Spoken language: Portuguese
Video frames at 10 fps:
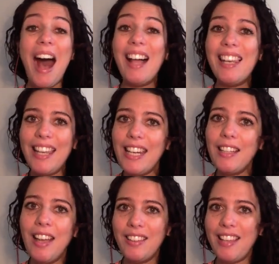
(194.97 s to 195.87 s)

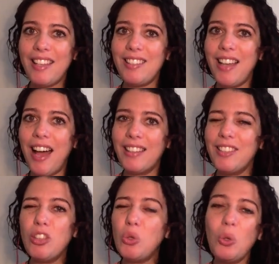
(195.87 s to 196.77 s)
Além dessa,
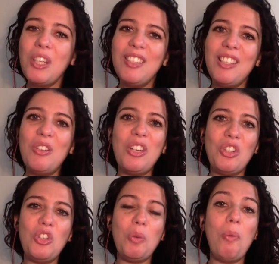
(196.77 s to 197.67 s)
desse truquezinho que a
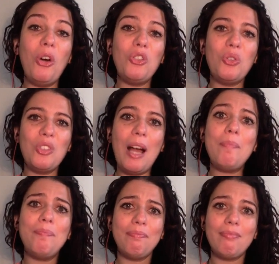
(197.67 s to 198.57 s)
gente pode
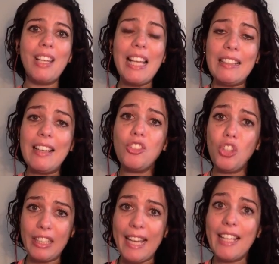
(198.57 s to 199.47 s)
usar nas
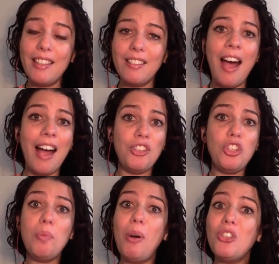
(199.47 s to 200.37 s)
janelas, a
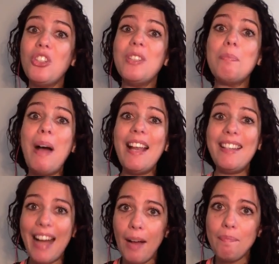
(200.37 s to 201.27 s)
gente pode
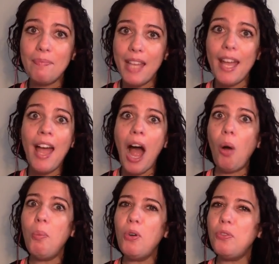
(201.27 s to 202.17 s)
espalhar, né,
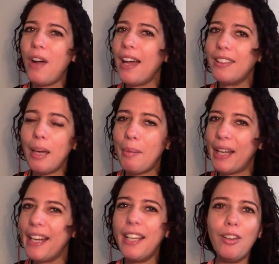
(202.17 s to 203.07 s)
almofada
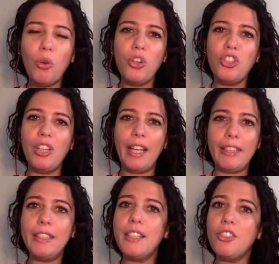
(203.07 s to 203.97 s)
amarela, cor de
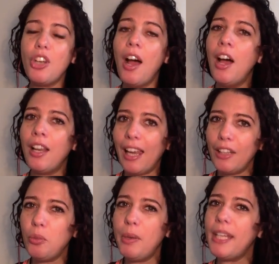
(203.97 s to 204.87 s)
laranja,
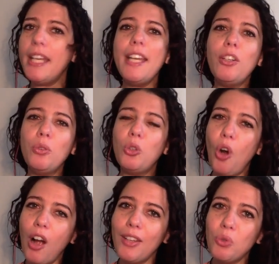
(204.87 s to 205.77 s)
lá no banheiro,
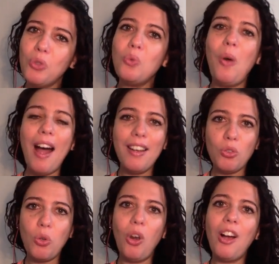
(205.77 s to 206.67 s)
troca suas
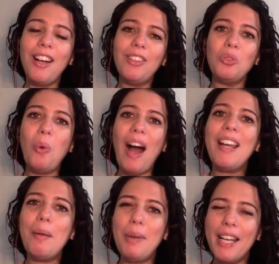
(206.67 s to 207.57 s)
toalhas, coloca a
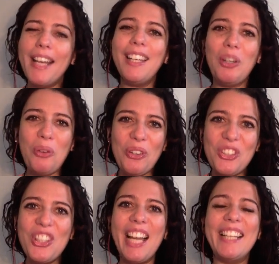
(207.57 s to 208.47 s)
toalha amarela, cor
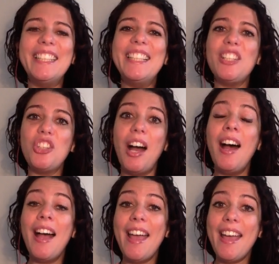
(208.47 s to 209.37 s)
de laranja,
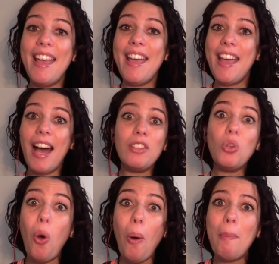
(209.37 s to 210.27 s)
é, as
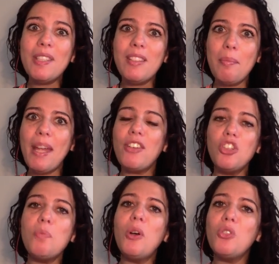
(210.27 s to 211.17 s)
roupas também, a
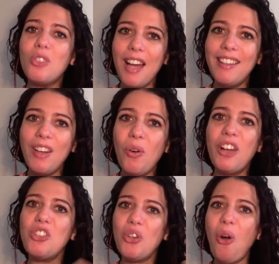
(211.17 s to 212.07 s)
gente pode usar, né, o
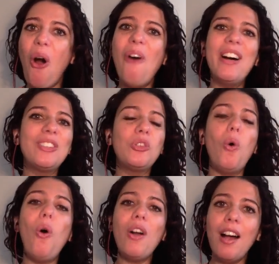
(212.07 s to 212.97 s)
cachecol, a
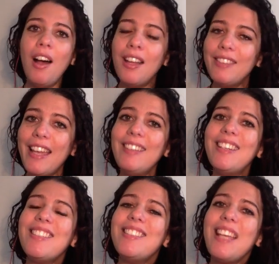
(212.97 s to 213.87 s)
touca,
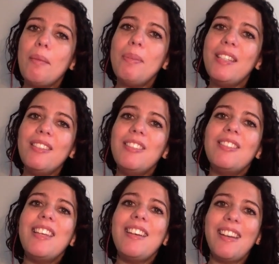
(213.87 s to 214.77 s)
tenta sempre se
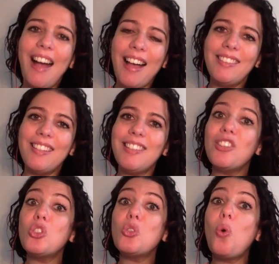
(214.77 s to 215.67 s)
cercar
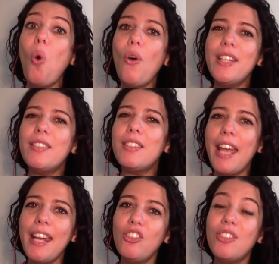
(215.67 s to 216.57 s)
dessas cores
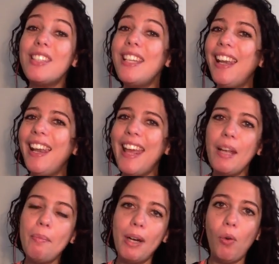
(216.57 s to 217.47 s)
quentes que
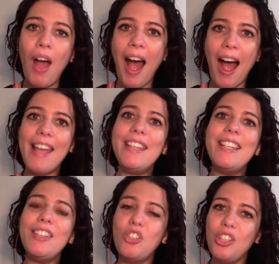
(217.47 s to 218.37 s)
lembram a
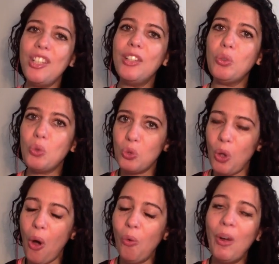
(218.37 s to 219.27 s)
energia do
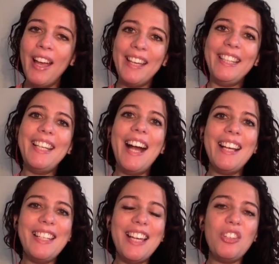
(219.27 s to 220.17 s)
sol e
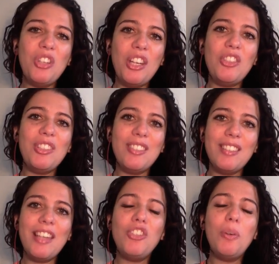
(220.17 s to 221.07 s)
aí a gente se
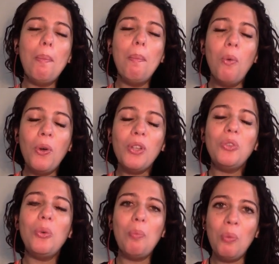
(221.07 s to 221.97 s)
sente
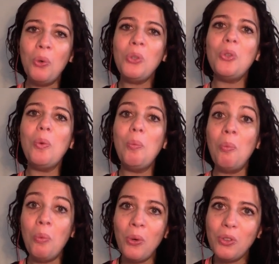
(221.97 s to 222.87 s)
muito, muito,
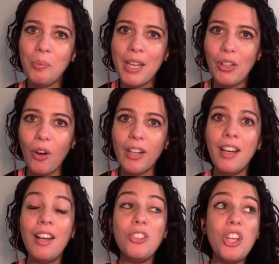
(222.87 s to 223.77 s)
muito melhor.
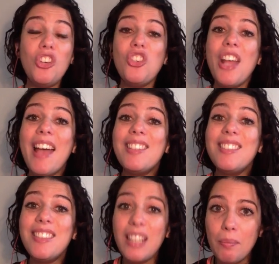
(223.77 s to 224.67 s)
Gente, é
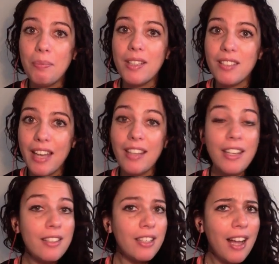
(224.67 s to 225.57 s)
simples, né,
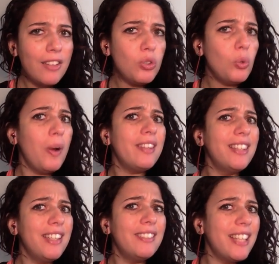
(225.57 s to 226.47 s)
nesse caso não é
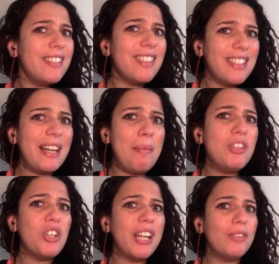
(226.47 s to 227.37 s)

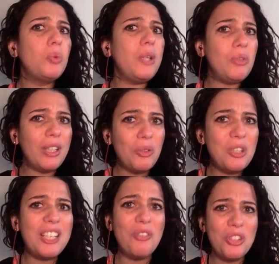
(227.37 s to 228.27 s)
necessariamente gratuito, a não
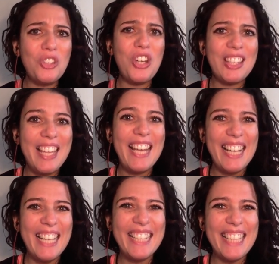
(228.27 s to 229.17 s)
ser que você já tenha
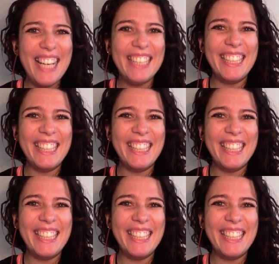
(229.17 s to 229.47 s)
tem aí, né?